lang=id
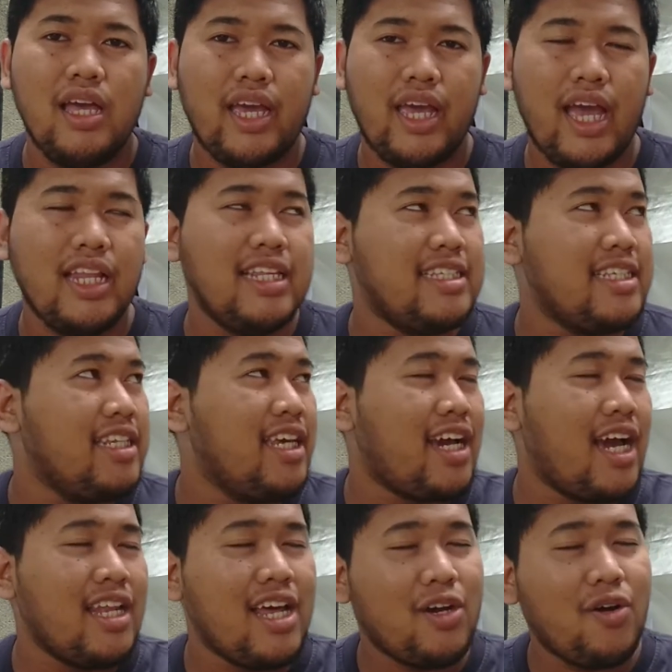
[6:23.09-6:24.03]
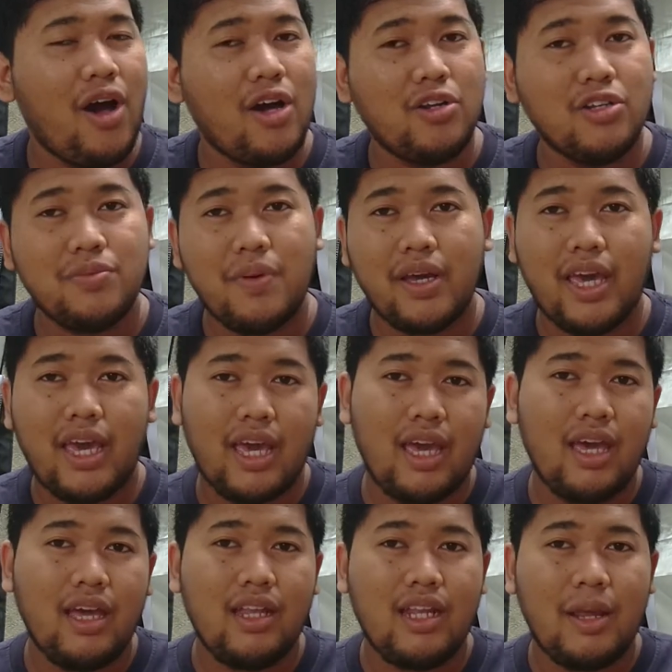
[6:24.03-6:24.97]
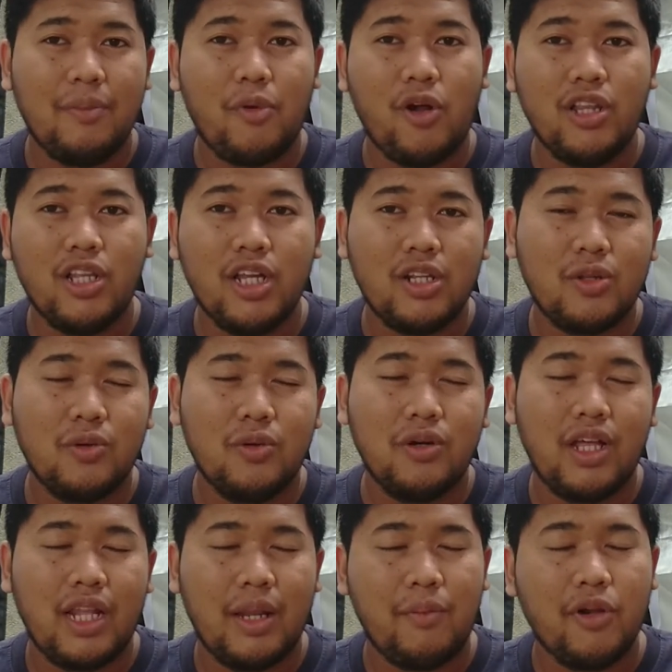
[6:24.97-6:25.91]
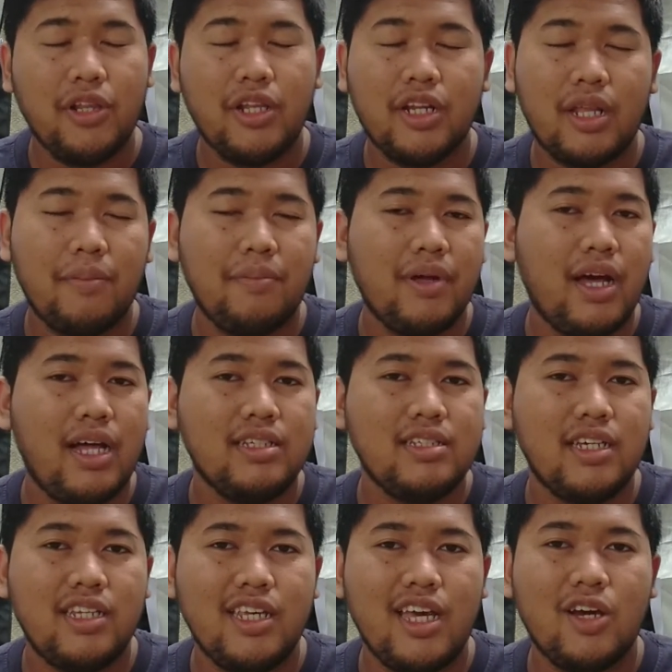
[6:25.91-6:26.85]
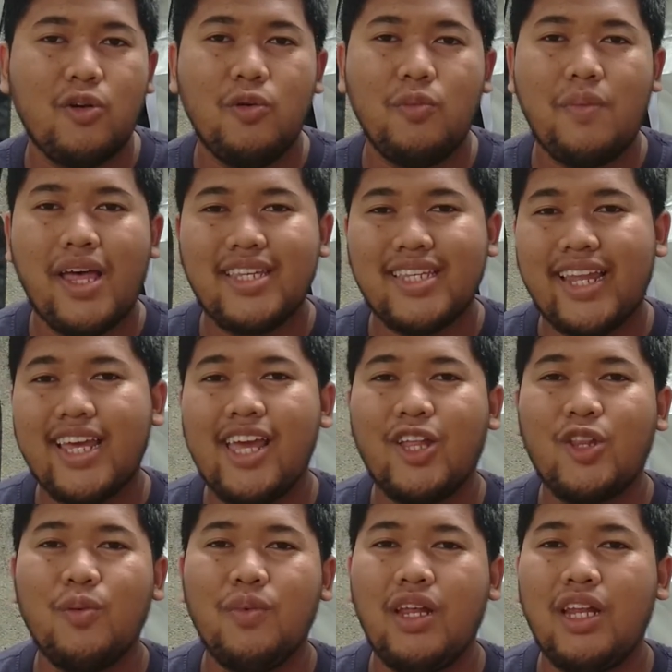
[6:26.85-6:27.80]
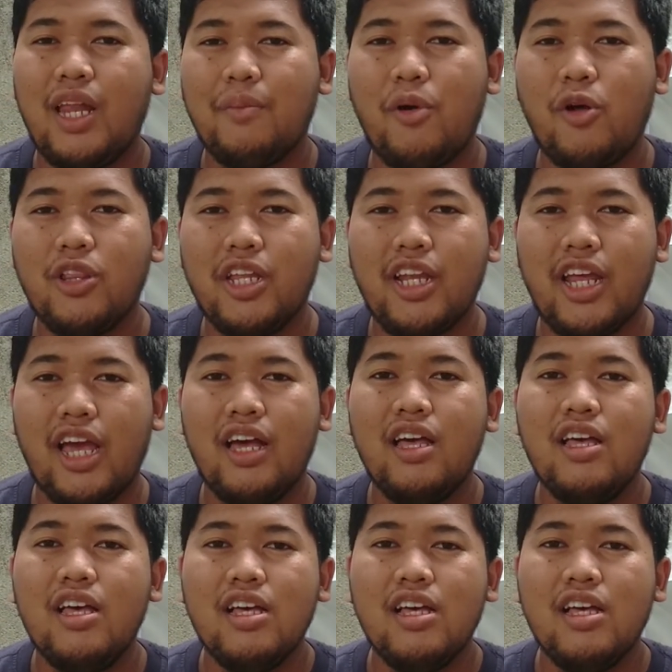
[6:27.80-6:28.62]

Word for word: Kayak di sini kan aku harus pakai lem holder tuh, lem holder tambahan. Jadi aku malas lagi gitu beli lem holder ya.